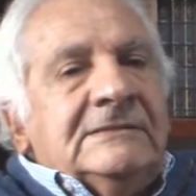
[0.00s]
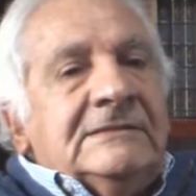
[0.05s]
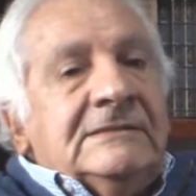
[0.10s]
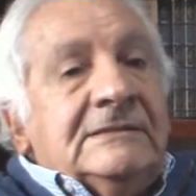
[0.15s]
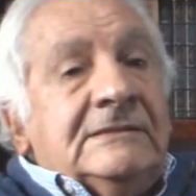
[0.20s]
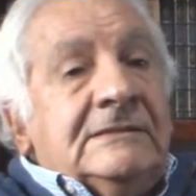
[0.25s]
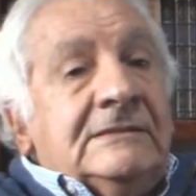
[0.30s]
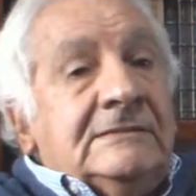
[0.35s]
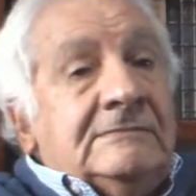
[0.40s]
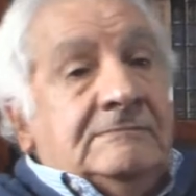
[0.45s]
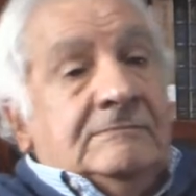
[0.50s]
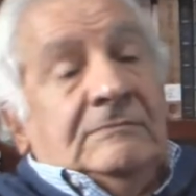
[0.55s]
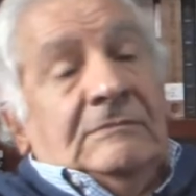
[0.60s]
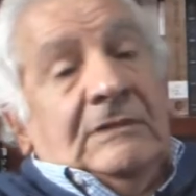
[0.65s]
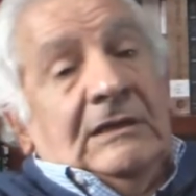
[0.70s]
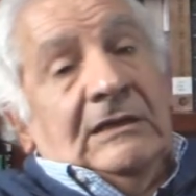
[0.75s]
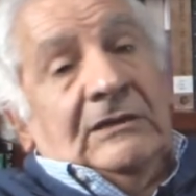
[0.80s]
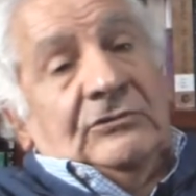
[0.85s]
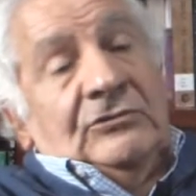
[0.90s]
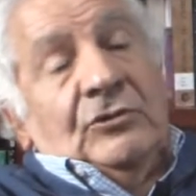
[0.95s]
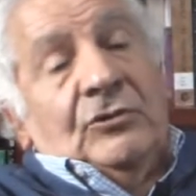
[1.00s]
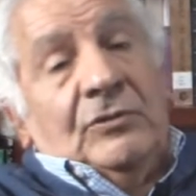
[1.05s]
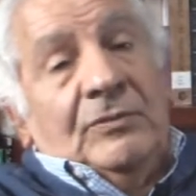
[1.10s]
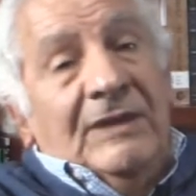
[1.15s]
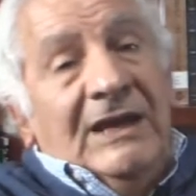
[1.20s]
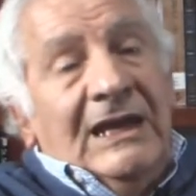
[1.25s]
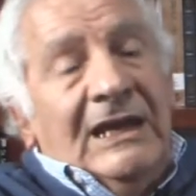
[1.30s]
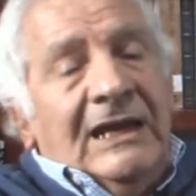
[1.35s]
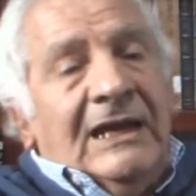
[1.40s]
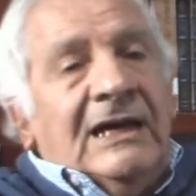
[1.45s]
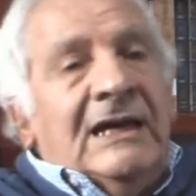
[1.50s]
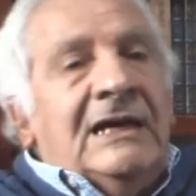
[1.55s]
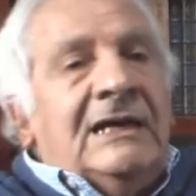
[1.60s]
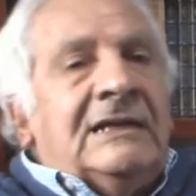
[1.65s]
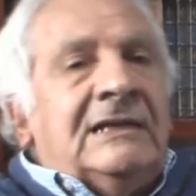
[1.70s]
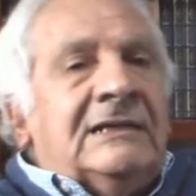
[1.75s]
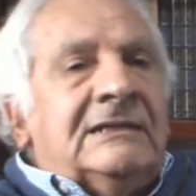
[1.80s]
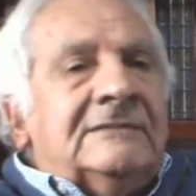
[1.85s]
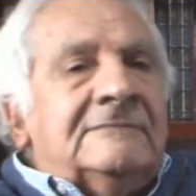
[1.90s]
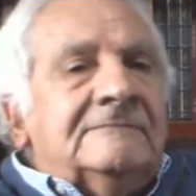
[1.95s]
Estorbejar, eh, Héctor
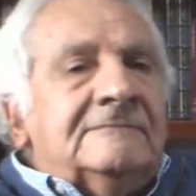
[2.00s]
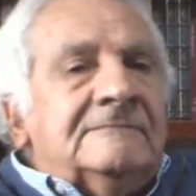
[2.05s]
Béjar,